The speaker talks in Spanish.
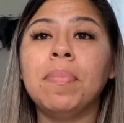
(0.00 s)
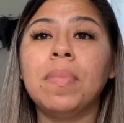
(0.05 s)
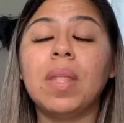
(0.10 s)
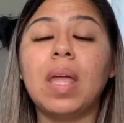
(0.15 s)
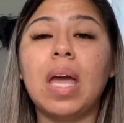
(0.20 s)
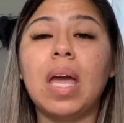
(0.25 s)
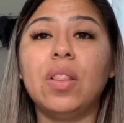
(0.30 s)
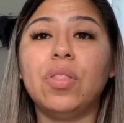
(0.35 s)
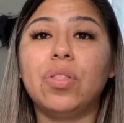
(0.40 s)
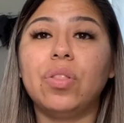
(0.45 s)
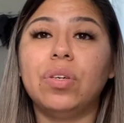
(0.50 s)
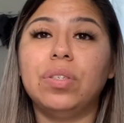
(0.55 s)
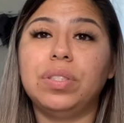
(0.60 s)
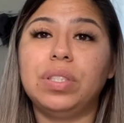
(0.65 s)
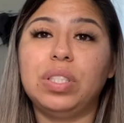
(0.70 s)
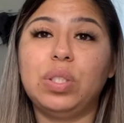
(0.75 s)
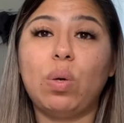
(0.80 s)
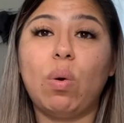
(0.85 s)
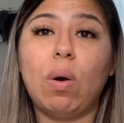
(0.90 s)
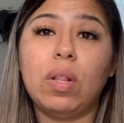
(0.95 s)

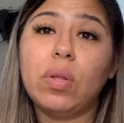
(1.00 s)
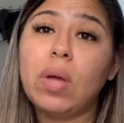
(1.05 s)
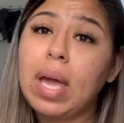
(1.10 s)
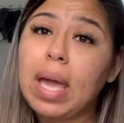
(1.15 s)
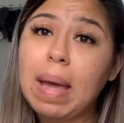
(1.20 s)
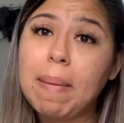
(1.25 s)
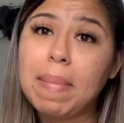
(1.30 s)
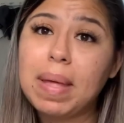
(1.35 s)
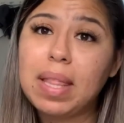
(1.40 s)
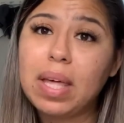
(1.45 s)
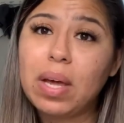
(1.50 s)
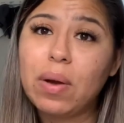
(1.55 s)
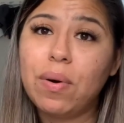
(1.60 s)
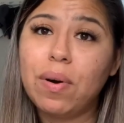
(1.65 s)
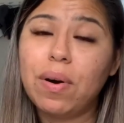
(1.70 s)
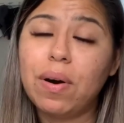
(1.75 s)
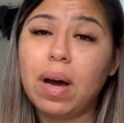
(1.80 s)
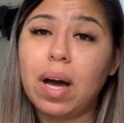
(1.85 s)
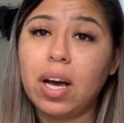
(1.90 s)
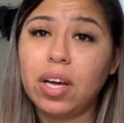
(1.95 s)
Entonces, cuando ella me dijo
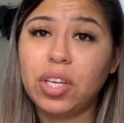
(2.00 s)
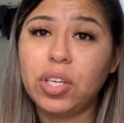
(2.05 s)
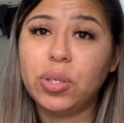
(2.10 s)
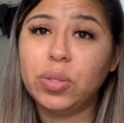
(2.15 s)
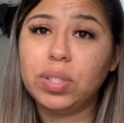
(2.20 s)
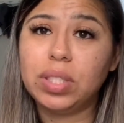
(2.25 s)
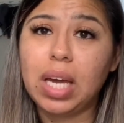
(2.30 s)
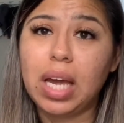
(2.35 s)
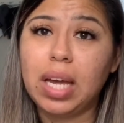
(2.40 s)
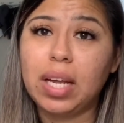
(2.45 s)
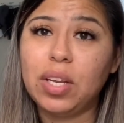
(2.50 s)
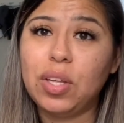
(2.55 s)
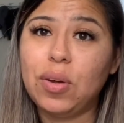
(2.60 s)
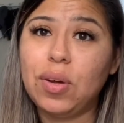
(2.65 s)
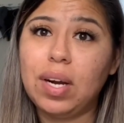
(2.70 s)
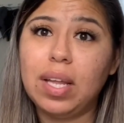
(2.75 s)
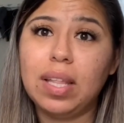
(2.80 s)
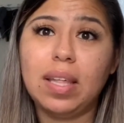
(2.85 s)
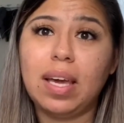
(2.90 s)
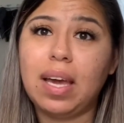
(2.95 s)
Accutane, yo
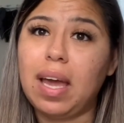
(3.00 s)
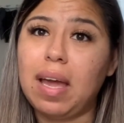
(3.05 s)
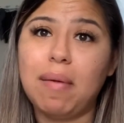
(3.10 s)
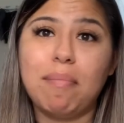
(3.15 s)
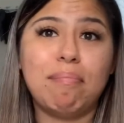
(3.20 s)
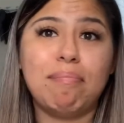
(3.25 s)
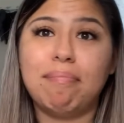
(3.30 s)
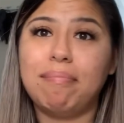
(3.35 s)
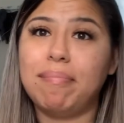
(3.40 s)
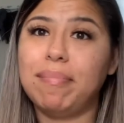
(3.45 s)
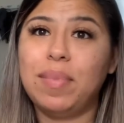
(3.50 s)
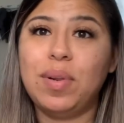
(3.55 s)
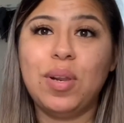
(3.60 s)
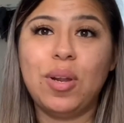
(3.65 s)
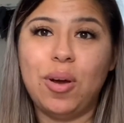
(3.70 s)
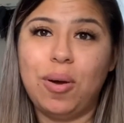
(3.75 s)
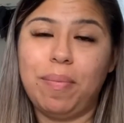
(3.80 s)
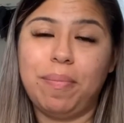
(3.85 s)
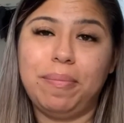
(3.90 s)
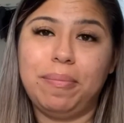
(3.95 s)
le dije,
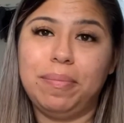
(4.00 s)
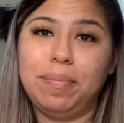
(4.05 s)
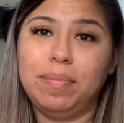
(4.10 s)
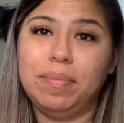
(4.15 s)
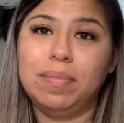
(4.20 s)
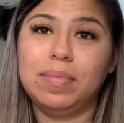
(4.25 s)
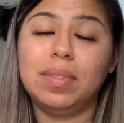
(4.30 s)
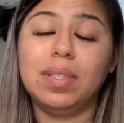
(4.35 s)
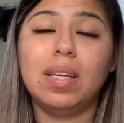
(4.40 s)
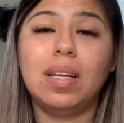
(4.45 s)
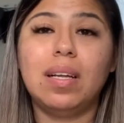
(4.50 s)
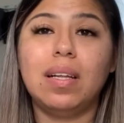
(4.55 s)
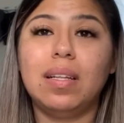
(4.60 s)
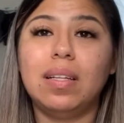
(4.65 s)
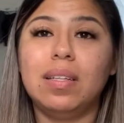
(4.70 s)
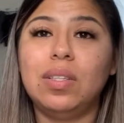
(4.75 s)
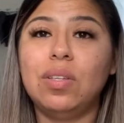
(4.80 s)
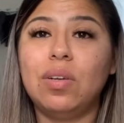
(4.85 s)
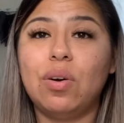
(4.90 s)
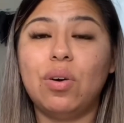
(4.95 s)
no,
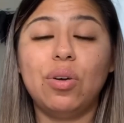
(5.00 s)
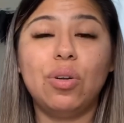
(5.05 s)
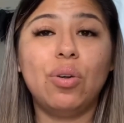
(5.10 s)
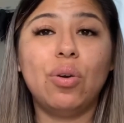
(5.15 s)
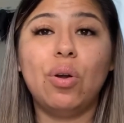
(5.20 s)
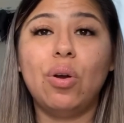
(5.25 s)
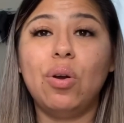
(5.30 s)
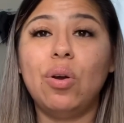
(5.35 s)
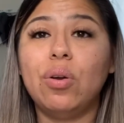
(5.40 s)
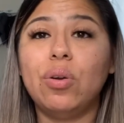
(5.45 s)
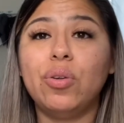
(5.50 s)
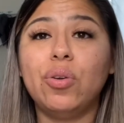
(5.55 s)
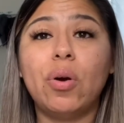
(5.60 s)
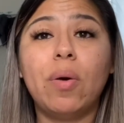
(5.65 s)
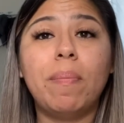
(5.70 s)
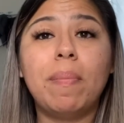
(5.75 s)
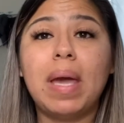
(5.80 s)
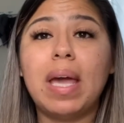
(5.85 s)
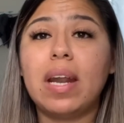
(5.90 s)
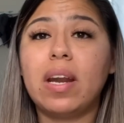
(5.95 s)
no, yo, yo
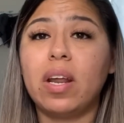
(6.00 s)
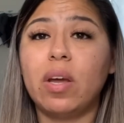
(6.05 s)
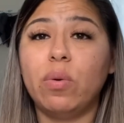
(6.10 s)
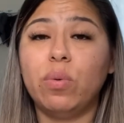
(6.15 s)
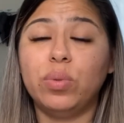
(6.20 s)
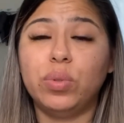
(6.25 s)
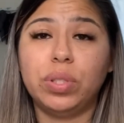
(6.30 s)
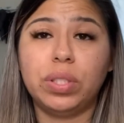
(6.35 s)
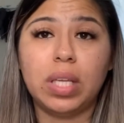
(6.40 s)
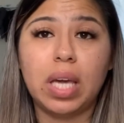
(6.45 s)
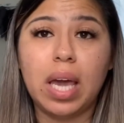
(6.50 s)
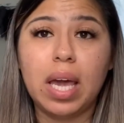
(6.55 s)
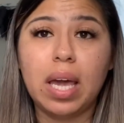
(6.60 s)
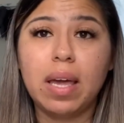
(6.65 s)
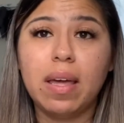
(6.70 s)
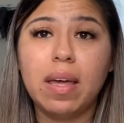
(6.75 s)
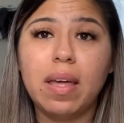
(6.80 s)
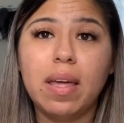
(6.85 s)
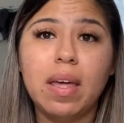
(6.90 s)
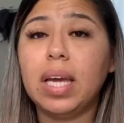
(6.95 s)
me
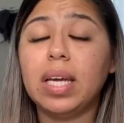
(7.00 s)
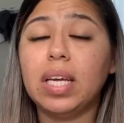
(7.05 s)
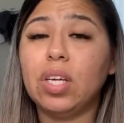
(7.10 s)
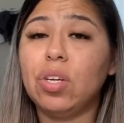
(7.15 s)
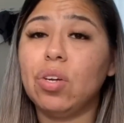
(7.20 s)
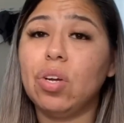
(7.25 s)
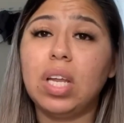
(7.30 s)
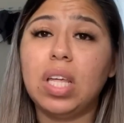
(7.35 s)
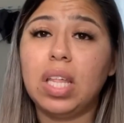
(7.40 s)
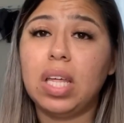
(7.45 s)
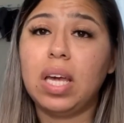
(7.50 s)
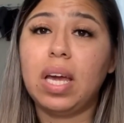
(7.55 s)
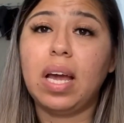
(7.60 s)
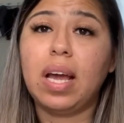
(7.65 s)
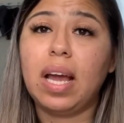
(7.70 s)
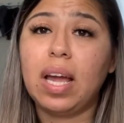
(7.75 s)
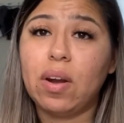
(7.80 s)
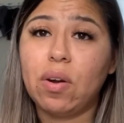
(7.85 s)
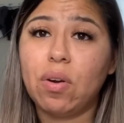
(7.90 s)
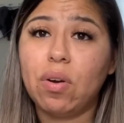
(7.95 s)
rehusé y yo le dije
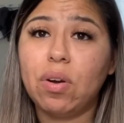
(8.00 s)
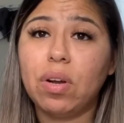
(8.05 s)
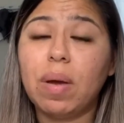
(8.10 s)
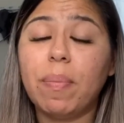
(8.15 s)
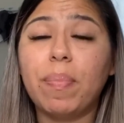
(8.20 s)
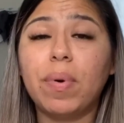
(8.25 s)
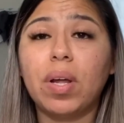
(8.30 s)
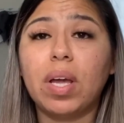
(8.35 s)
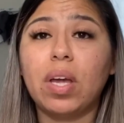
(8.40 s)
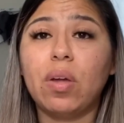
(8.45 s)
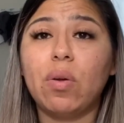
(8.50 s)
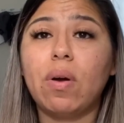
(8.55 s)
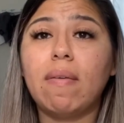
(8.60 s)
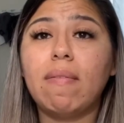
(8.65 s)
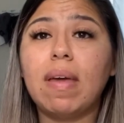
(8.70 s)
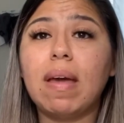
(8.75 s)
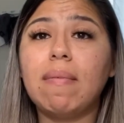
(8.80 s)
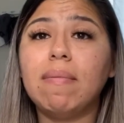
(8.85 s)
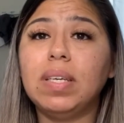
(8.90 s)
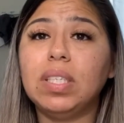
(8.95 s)
que no, que porque yo
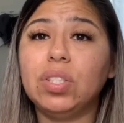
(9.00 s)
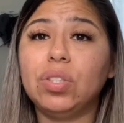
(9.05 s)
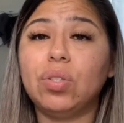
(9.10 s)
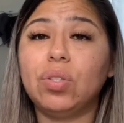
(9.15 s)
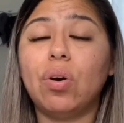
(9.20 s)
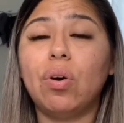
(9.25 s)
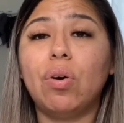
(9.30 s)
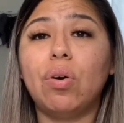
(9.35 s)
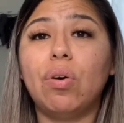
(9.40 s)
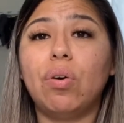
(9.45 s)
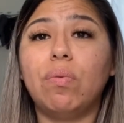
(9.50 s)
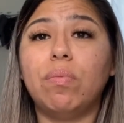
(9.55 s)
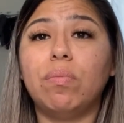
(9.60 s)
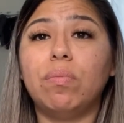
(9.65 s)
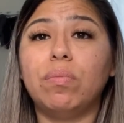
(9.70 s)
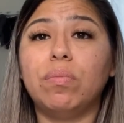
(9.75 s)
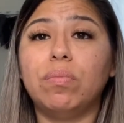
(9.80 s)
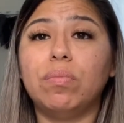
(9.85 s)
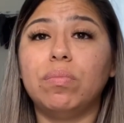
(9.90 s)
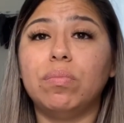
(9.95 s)
había visto
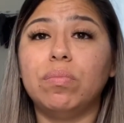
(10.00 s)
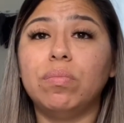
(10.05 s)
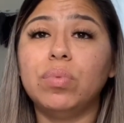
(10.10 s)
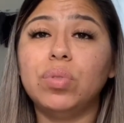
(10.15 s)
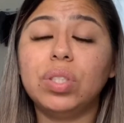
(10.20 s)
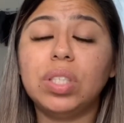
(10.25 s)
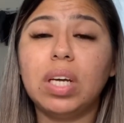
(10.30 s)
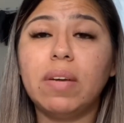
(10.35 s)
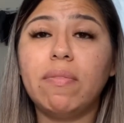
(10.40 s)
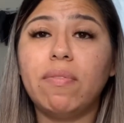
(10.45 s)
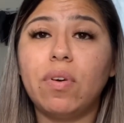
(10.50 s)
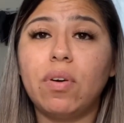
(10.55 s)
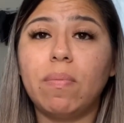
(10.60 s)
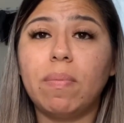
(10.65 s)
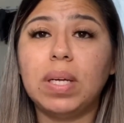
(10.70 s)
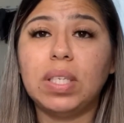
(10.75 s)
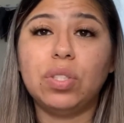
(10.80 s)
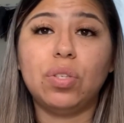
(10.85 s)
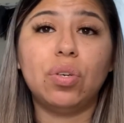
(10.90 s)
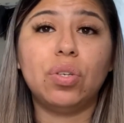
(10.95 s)
mucha
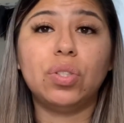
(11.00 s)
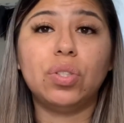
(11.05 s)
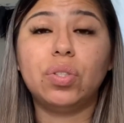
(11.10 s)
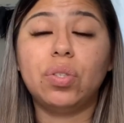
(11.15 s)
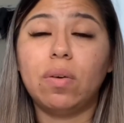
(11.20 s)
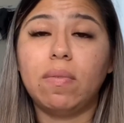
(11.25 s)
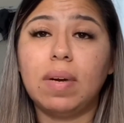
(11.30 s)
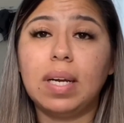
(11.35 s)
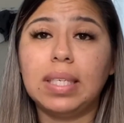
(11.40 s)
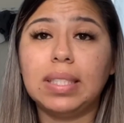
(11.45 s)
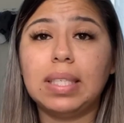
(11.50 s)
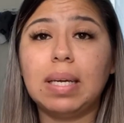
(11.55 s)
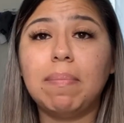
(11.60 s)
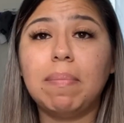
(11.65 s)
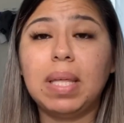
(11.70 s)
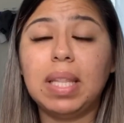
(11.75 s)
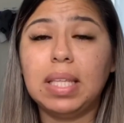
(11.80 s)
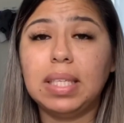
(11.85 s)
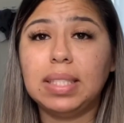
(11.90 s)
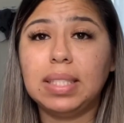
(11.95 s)
información sobre esa
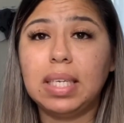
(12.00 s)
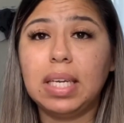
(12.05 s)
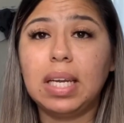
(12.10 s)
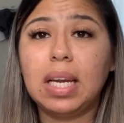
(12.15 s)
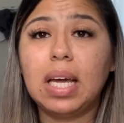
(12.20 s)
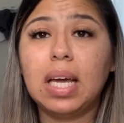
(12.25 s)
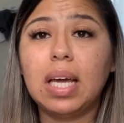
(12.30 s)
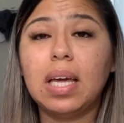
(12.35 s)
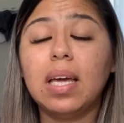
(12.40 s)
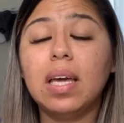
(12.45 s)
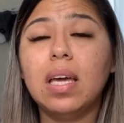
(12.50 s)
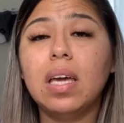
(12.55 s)
medicina